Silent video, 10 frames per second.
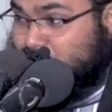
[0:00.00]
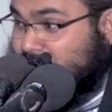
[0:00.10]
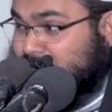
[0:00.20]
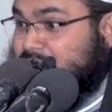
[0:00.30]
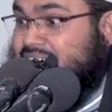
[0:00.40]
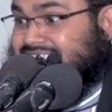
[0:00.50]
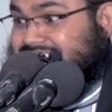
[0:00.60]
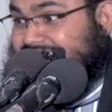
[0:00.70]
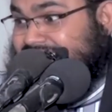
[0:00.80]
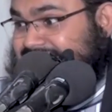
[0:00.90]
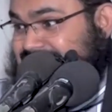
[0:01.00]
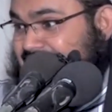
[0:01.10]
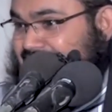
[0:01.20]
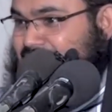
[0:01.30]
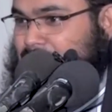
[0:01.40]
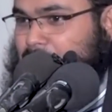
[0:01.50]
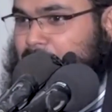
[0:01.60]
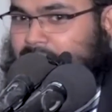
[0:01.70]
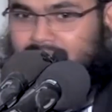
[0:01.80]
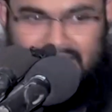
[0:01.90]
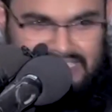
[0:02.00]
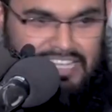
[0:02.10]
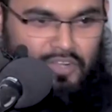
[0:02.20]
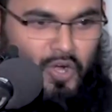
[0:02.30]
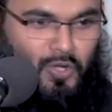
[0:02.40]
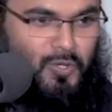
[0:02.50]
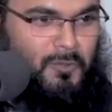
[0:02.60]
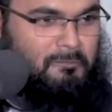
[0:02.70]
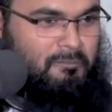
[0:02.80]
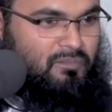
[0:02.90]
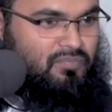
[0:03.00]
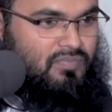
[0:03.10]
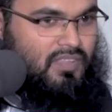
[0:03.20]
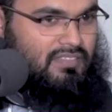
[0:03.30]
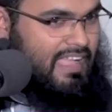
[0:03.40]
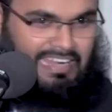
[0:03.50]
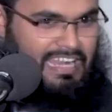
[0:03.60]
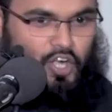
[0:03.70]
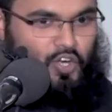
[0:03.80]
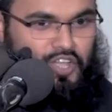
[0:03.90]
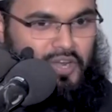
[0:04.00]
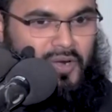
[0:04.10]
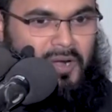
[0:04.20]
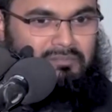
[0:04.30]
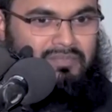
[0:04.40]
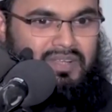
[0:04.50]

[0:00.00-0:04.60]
উপরে পানি দেখা যায় দেখছেন কখনো দেখেন না কখনো এরকম